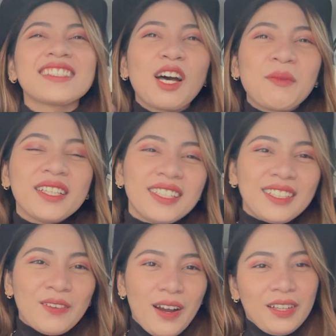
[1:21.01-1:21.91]
Sa aming
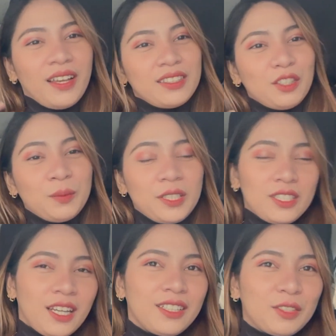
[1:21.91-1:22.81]
dalawa, kay extrovert
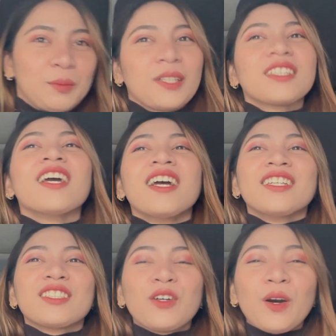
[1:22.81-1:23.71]
siya introvert.
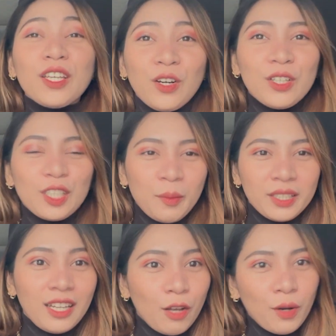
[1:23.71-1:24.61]
So, ayun,
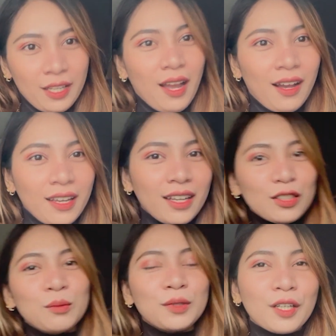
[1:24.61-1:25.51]
kaming dalawa na.
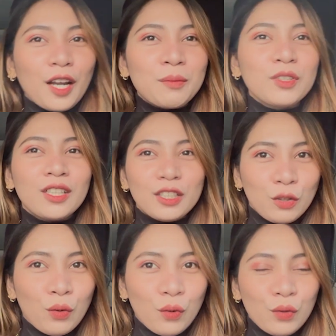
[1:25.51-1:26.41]
Kaya subscribe nyo na
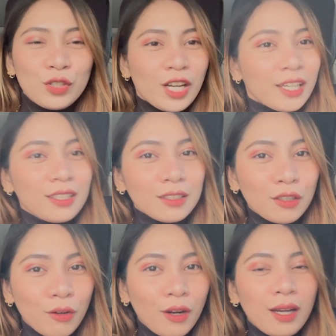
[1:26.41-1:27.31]
tong channel
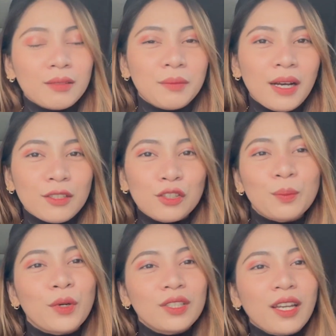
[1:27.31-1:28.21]
ko at
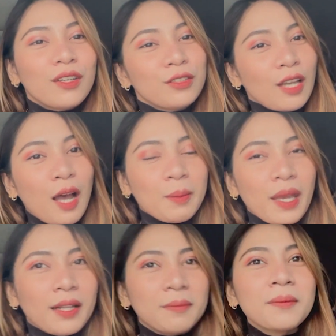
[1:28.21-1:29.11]
mag-support kayo sa
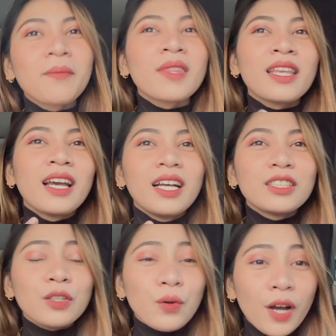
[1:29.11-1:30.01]
amin.
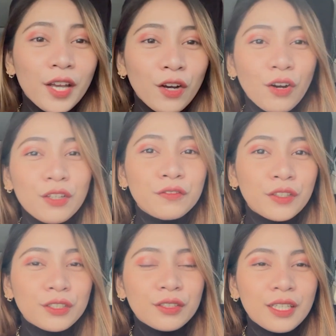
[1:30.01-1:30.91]
So, ngayon,
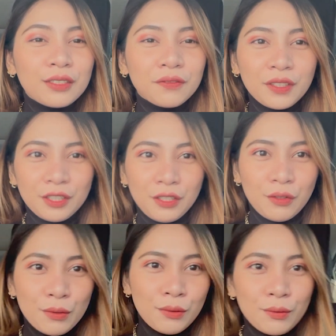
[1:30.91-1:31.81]
for today's video,